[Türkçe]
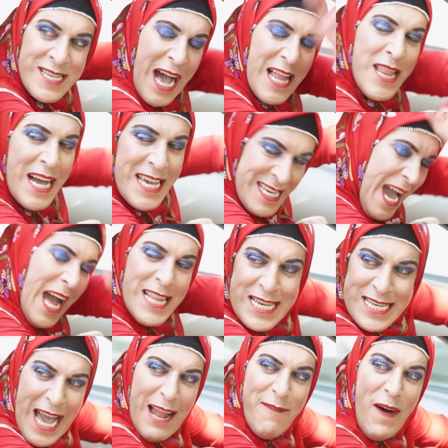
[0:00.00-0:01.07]
Gel lan gel
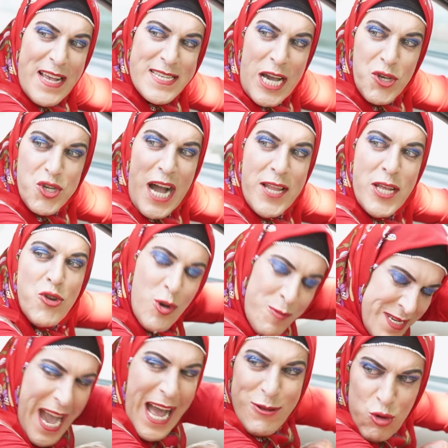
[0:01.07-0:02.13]
gel vazgeçtik anacığım
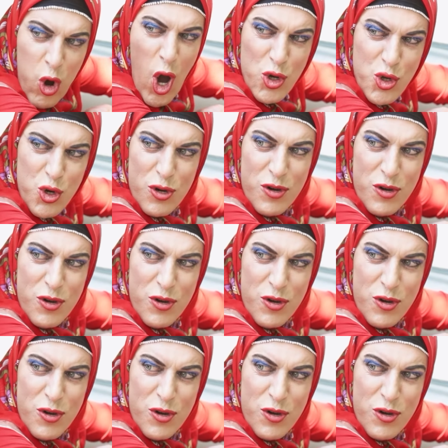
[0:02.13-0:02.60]
gel koş.